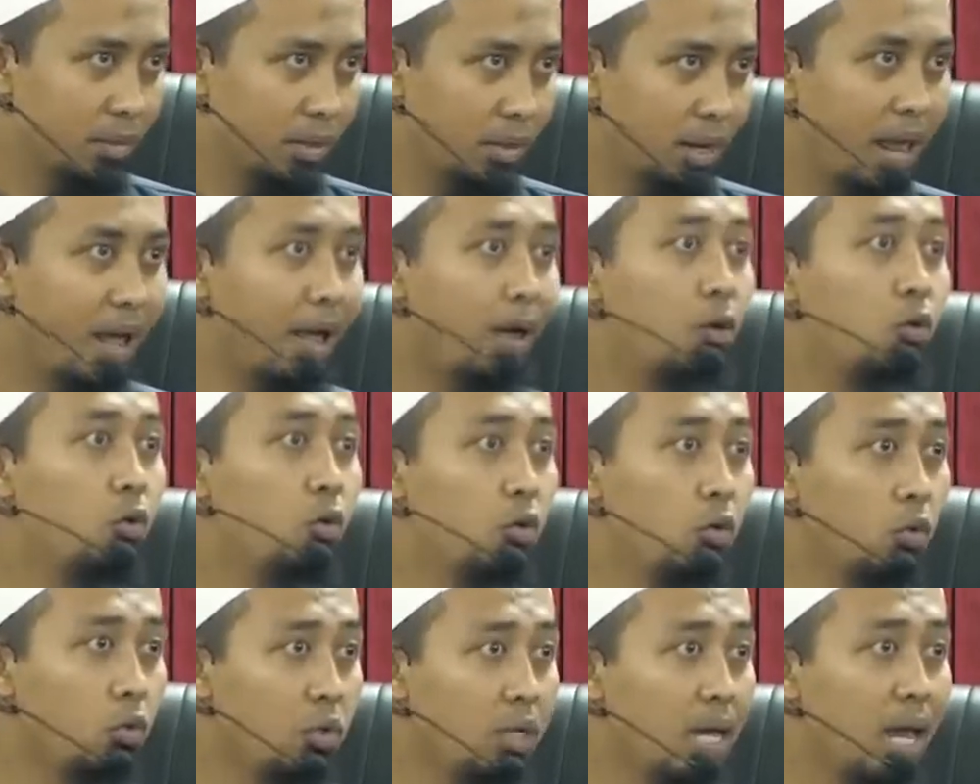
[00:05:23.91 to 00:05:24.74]

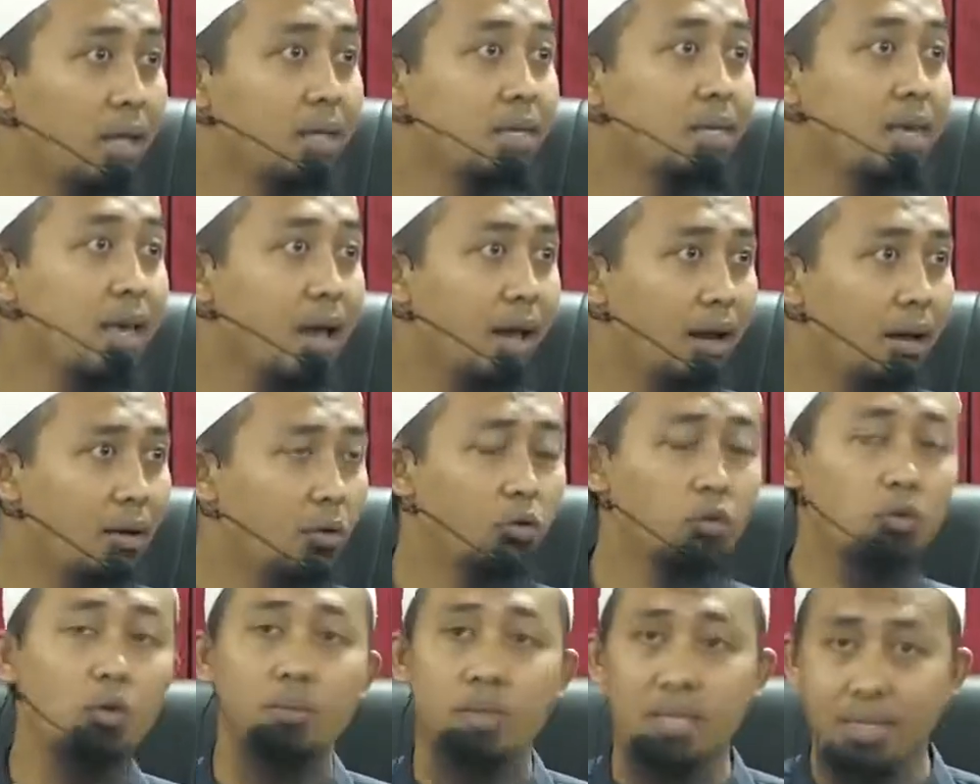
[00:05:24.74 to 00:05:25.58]
Lagu, nyanyian
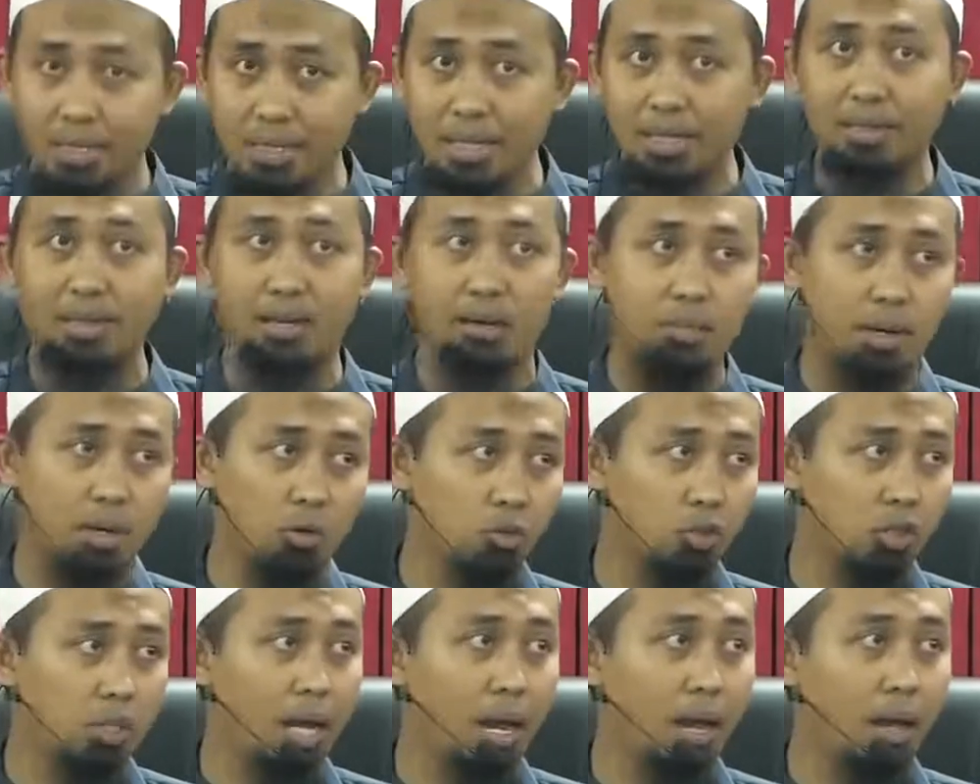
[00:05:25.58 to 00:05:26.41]
untuk menyesatkan
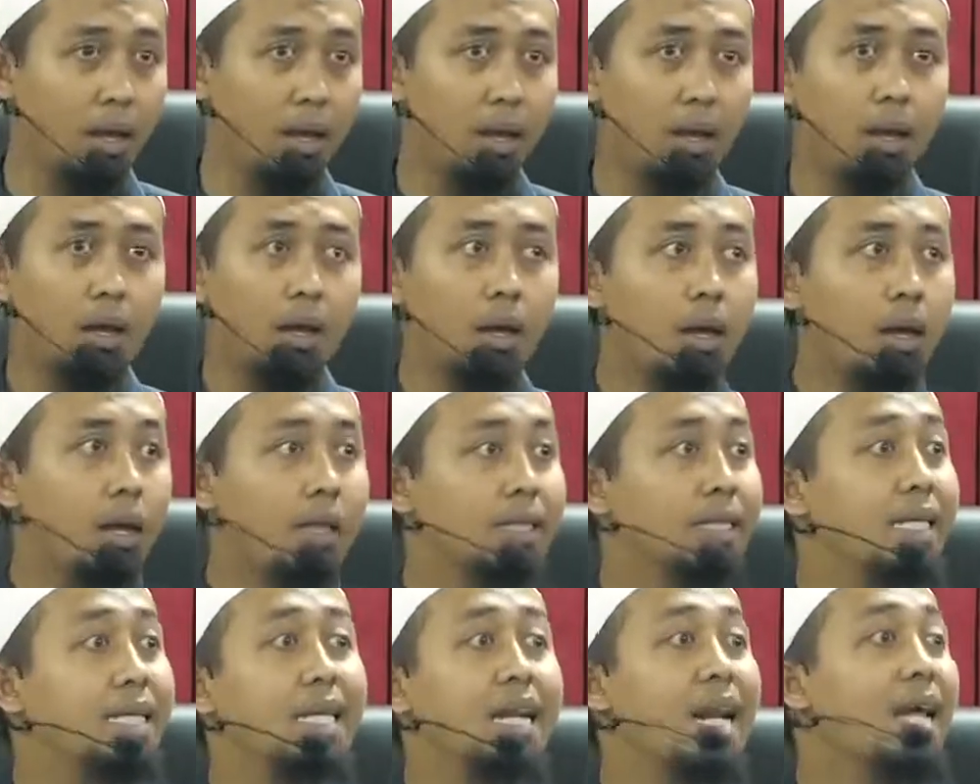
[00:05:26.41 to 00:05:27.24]
manusia.
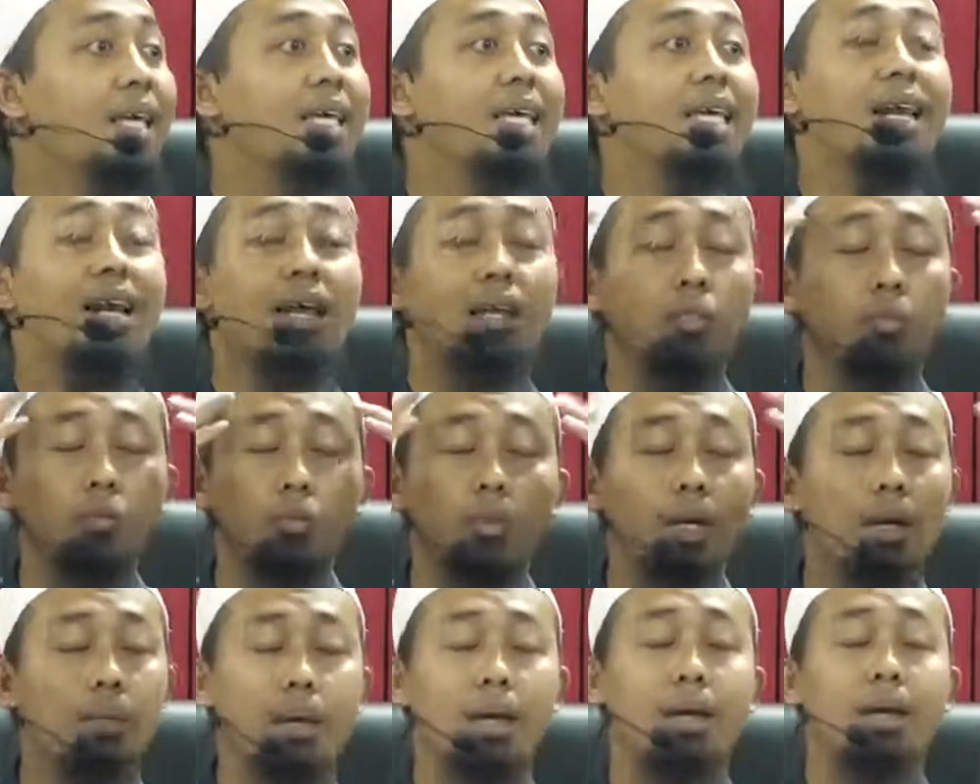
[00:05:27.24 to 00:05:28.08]
Sekira-kira
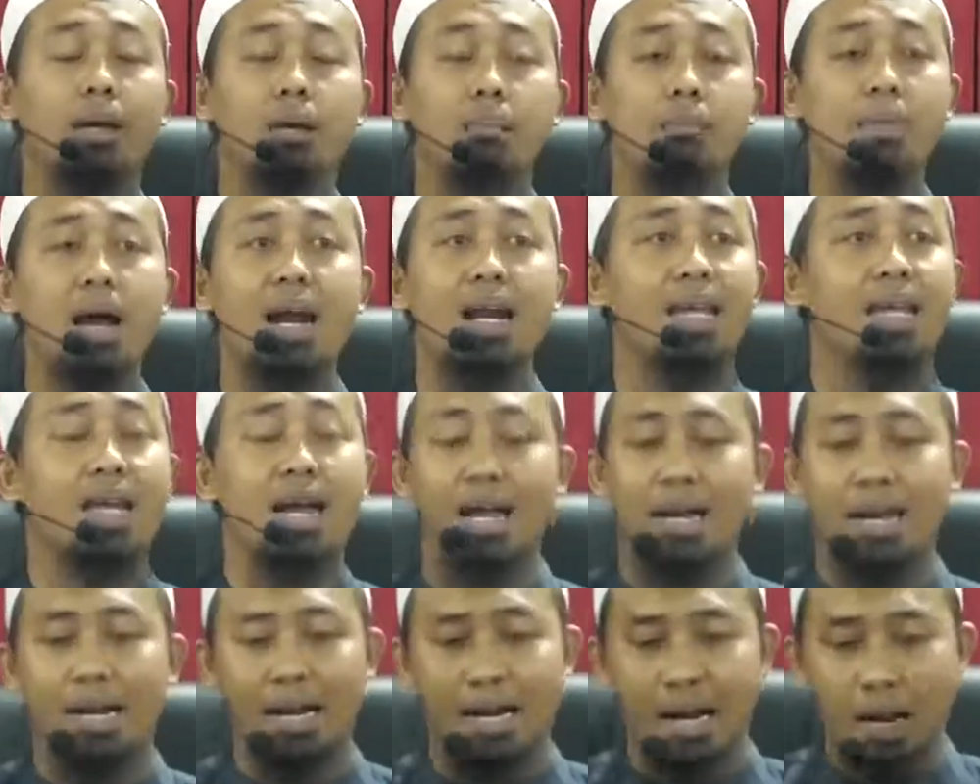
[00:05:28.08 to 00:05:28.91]
coba bayangkan mana yang
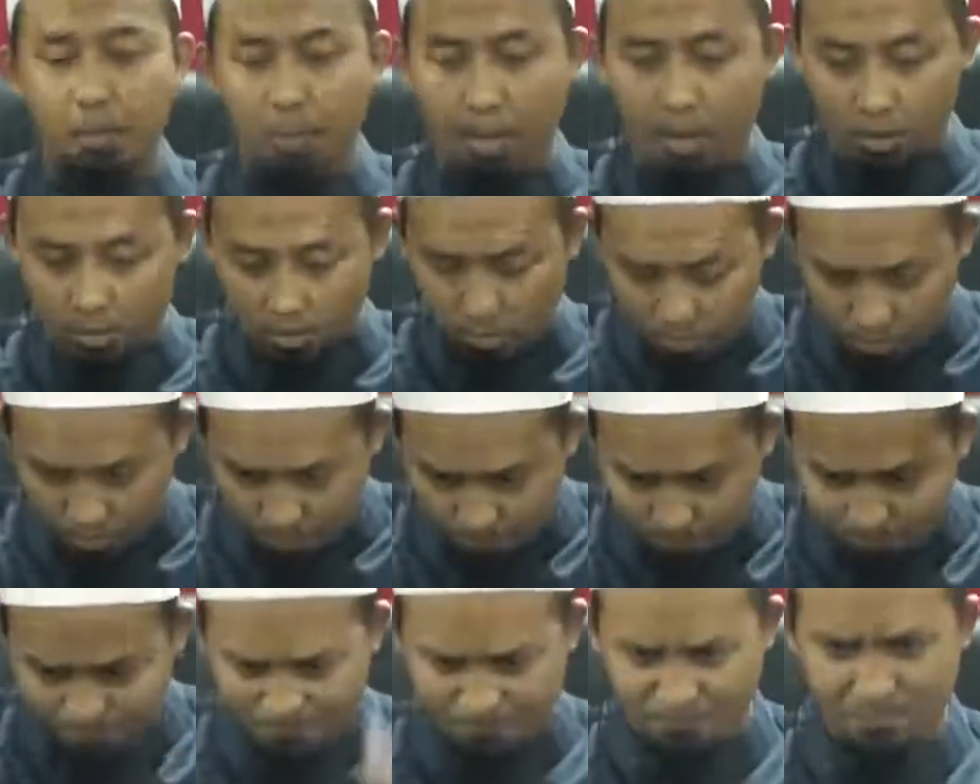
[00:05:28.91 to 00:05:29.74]
akan ramai,
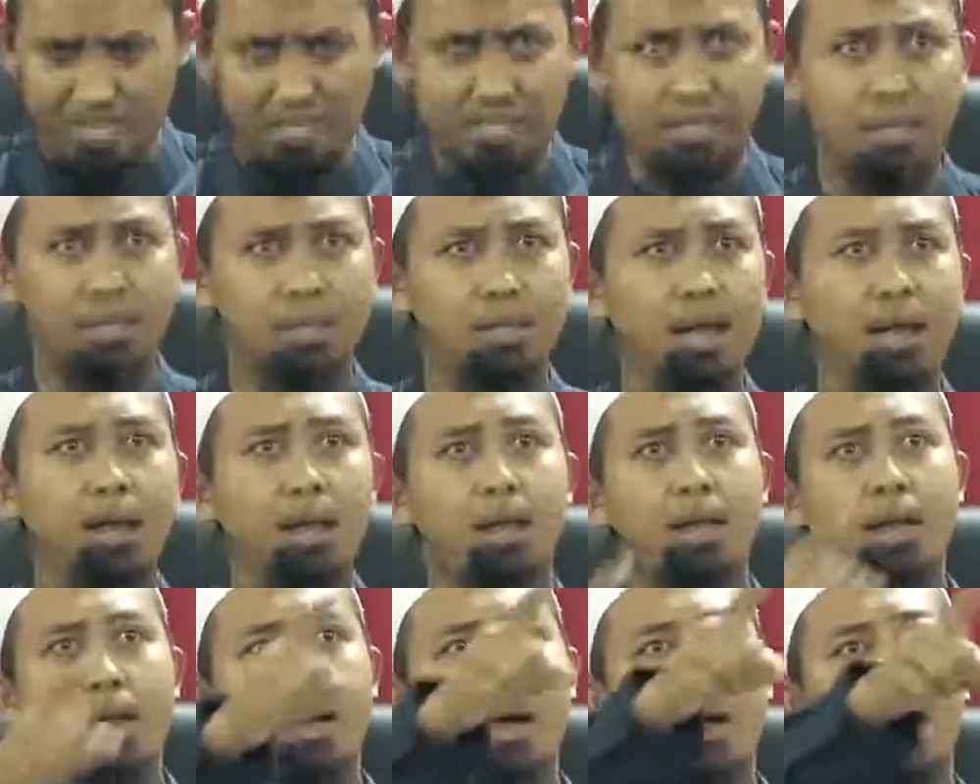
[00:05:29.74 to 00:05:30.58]
Masjidnya
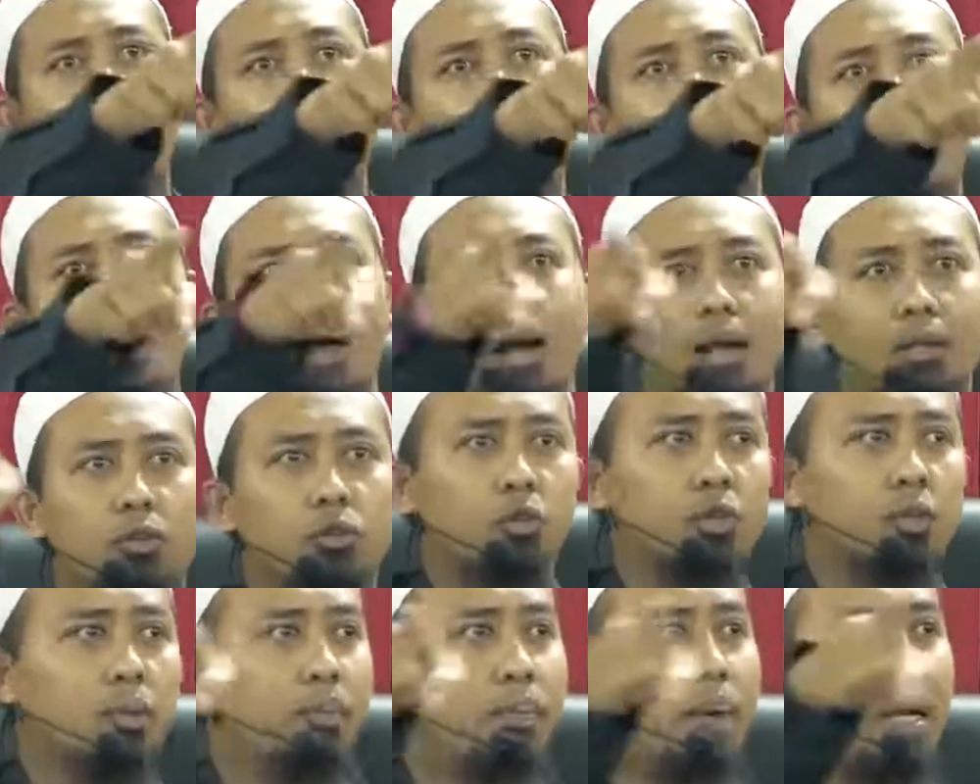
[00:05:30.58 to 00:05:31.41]

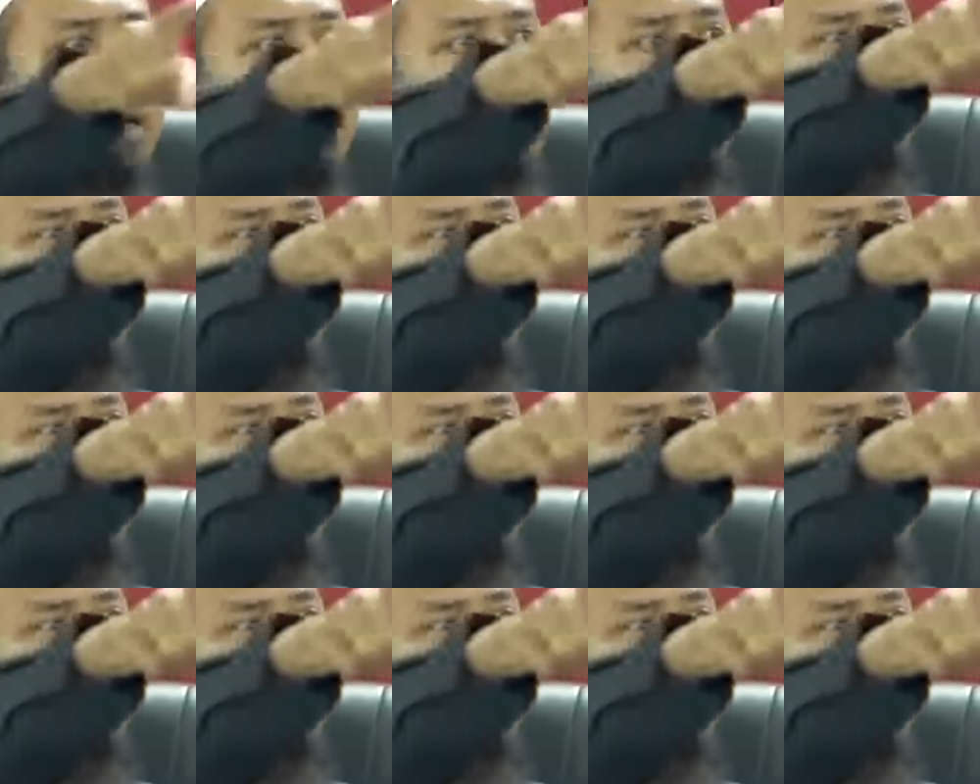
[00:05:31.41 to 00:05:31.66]
atau tempat